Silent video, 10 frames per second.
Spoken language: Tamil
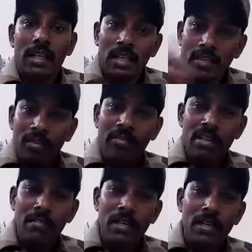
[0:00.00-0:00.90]
எந்த
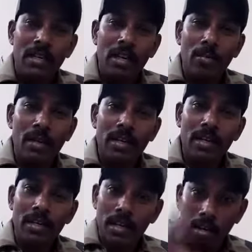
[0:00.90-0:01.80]
விவாதம் மேடம்னாலும்
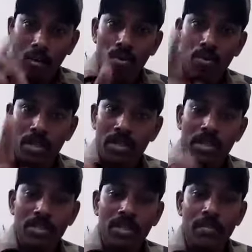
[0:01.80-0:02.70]
பார்க்குறேன் நாங்கள் அவர்
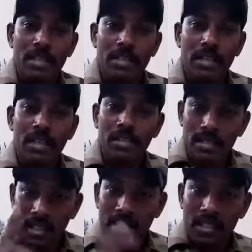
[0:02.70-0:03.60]
மட்டும்தான் வந்து பேசுகிறாரு ஏன்
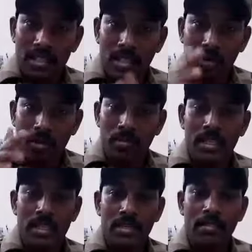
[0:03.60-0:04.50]
சார் அந்த கட்சியில் அவருக்கு
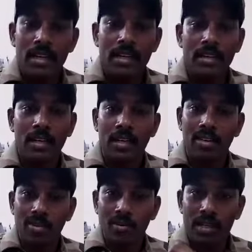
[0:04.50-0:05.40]
மட்டும்தான் பிரில்லியண்டா
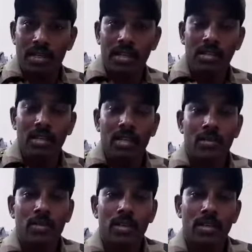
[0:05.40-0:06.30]
அவர் மட்டும்தான்
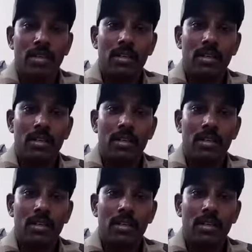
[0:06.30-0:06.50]
ஒரு